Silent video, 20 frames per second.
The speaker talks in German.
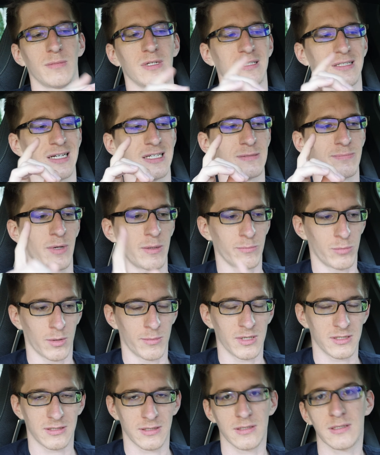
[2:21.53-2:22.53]
Das heißt, beim
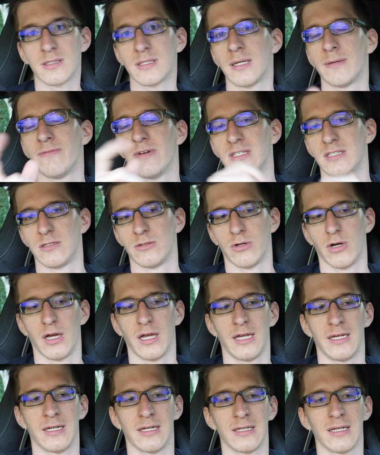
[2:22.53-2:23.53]
Burmester-System, wer sich noch
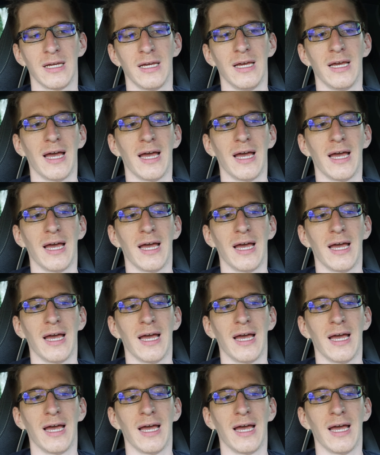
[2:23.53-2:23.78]
erinnert,